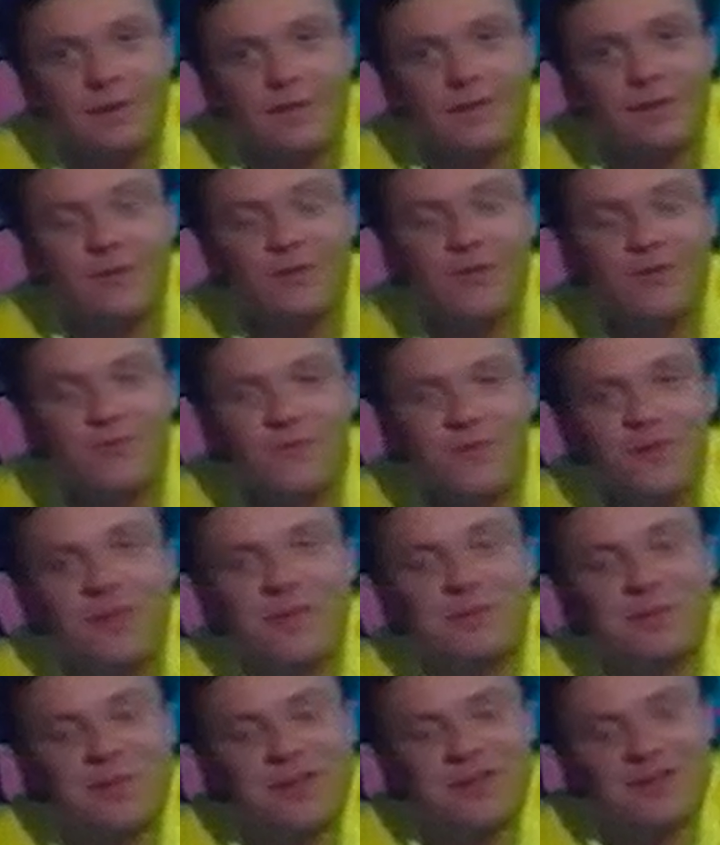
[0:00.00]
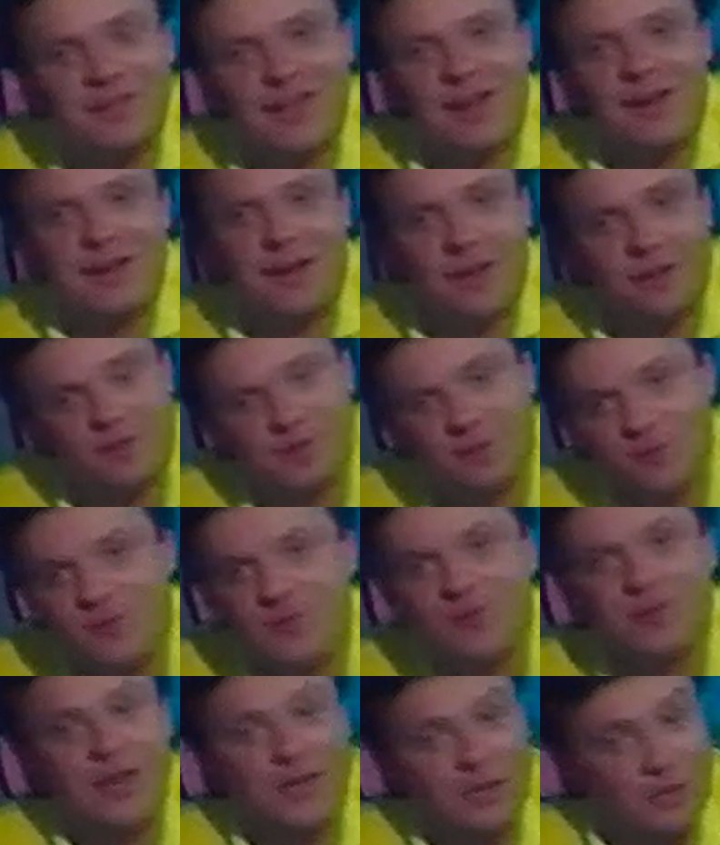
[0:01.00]
Ну вот и подошла к
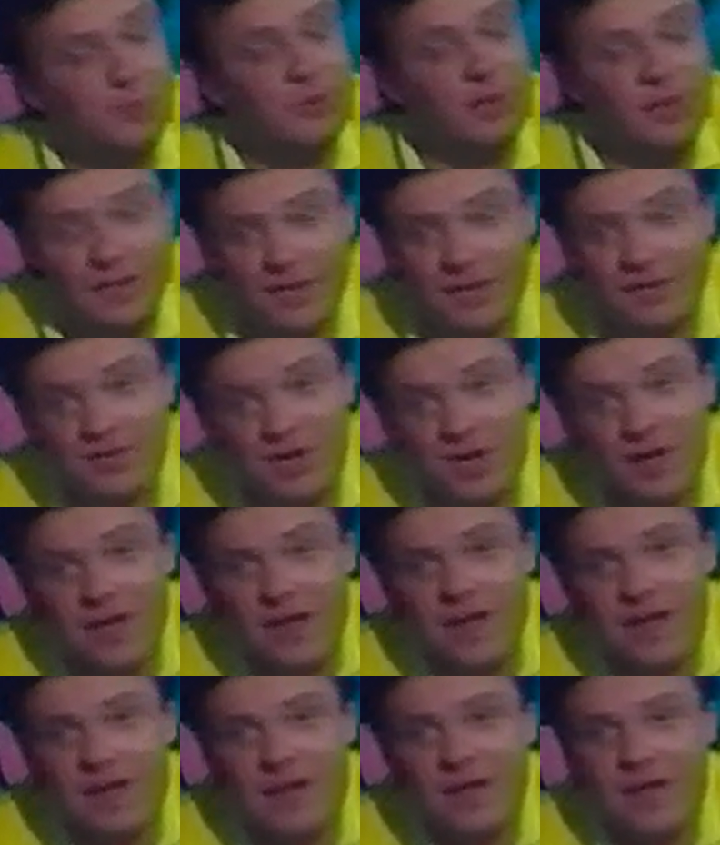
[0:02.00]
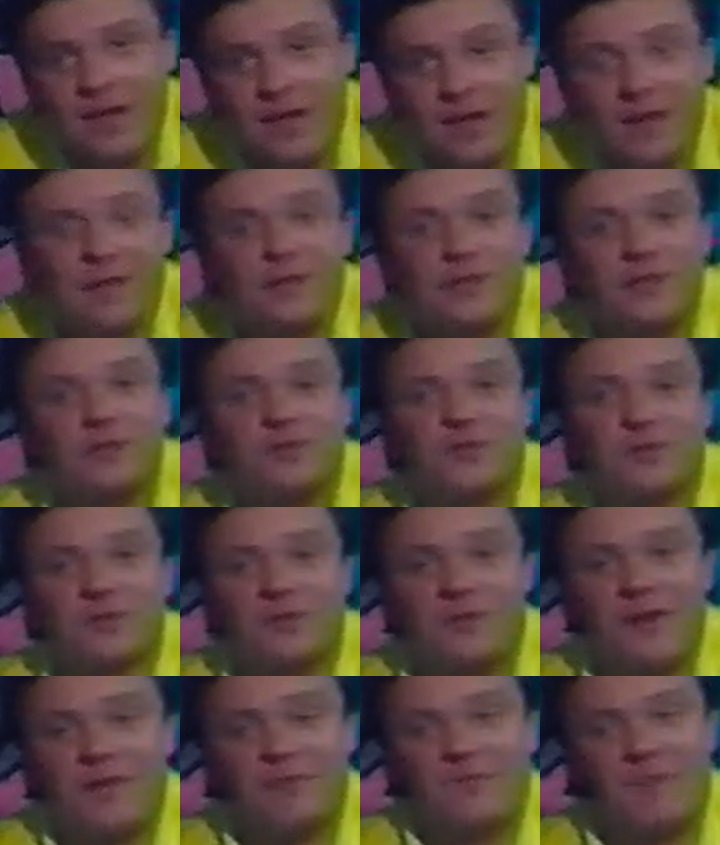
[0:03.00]
концу наша передача. Я надеюсь, что
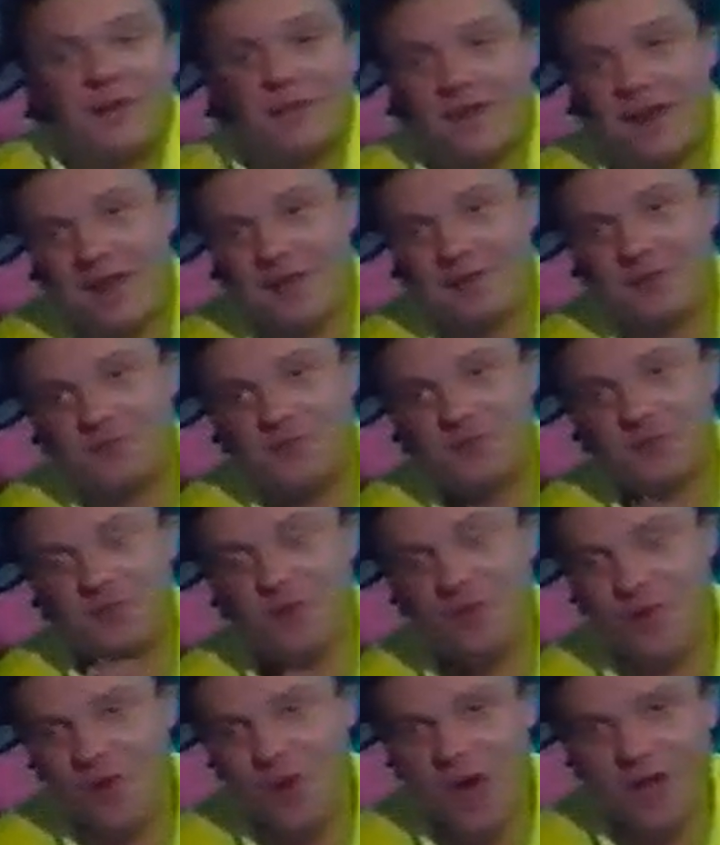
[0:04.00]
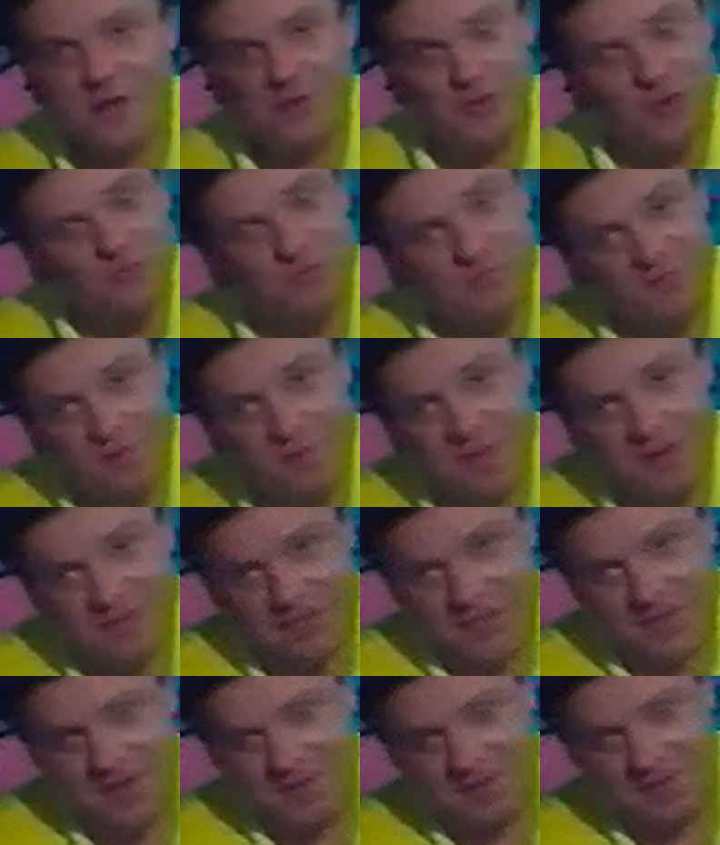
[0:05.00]
вам понравилось все, о чем вам
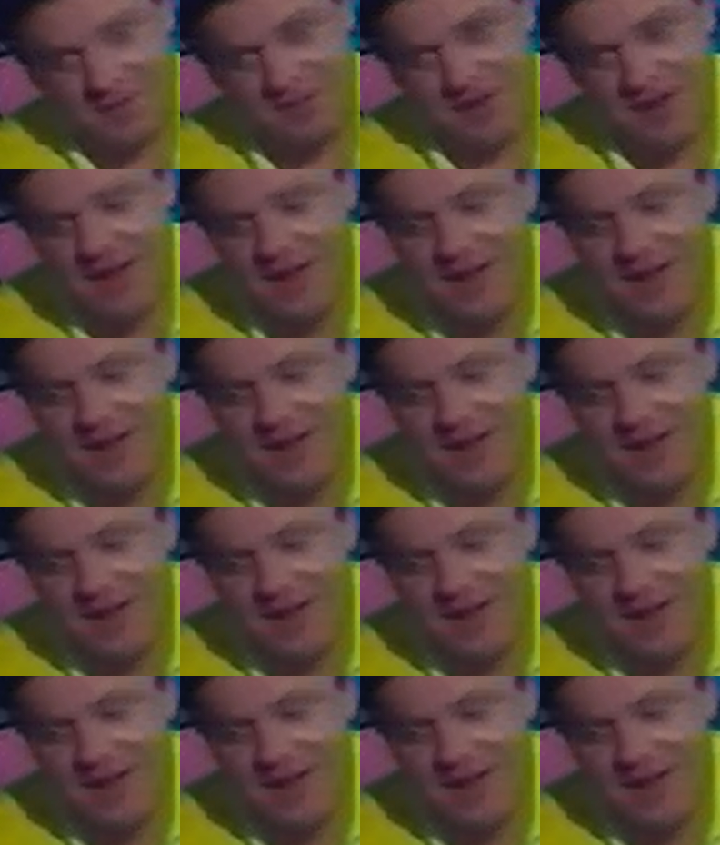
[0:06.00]
рассказываю.